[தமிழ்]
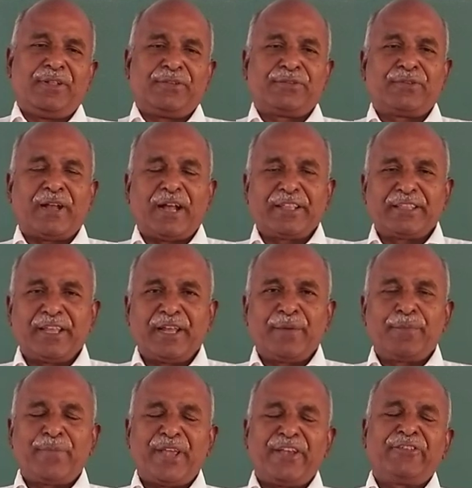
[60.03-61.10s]
ஸோ அதை
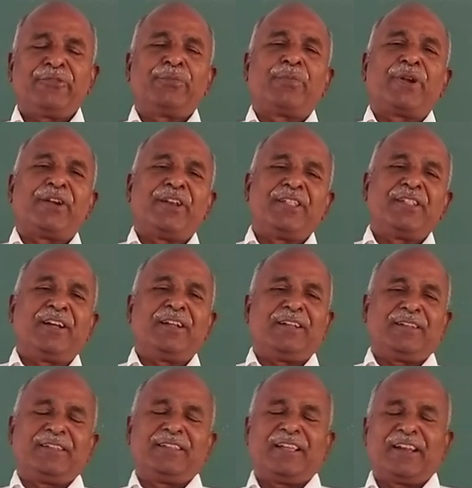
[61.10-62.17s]
பேஸ் பண்ணி தான்
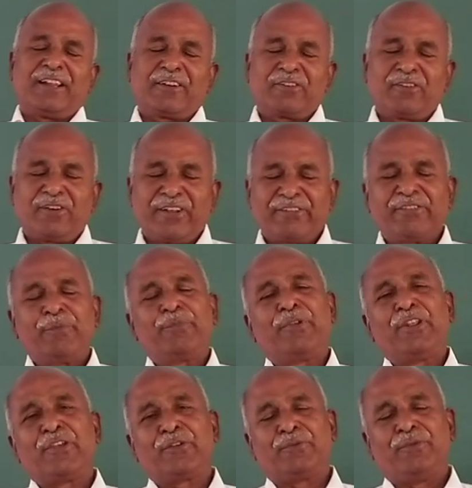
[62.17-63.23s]
இந்த எலக்ட்ரானிக்ஸை
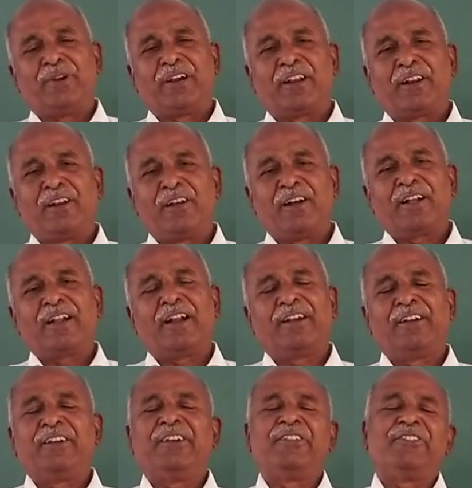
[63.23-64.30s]
பிரிக்கிறோம் அனலாக்
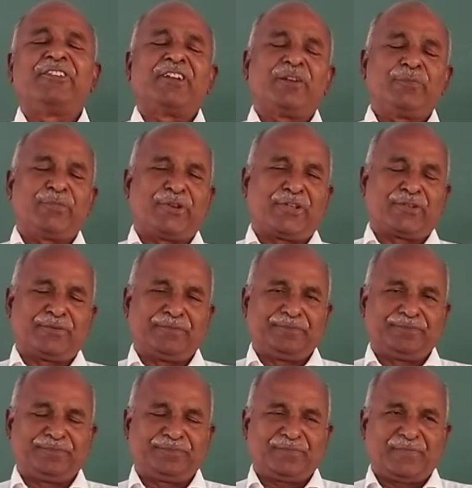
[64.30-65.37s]
அண்டு டிஜிட்டல்னு பிரிக்கிறோம்
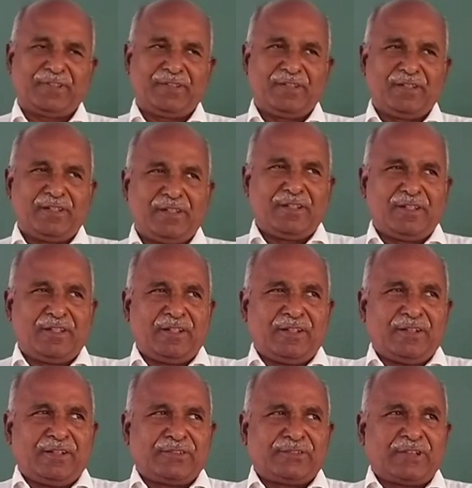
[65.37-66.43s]

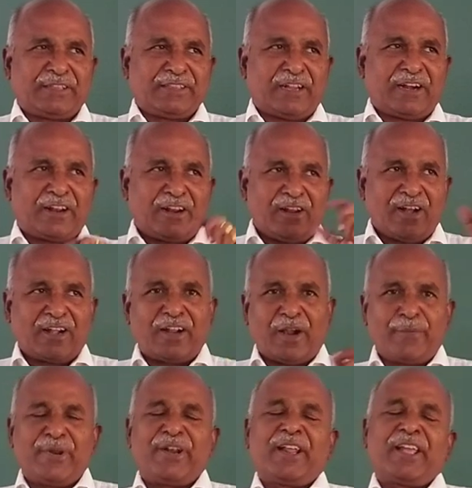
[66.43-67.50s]
ஸோ அந்த அனலாக்
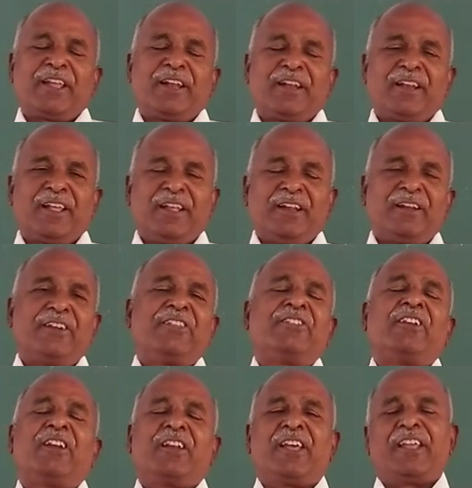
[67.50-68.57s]
அப்படின்னா என்ன
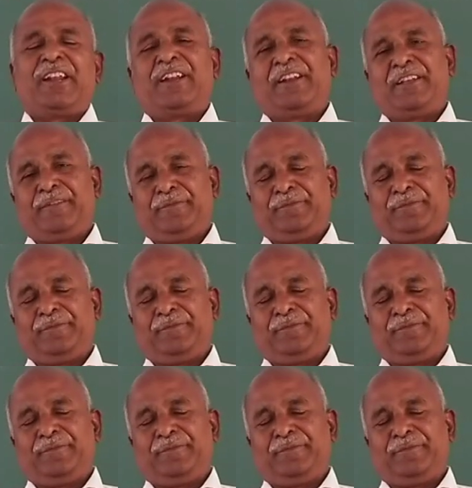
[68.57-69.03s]
டிஜிட்டல்னால் என்ன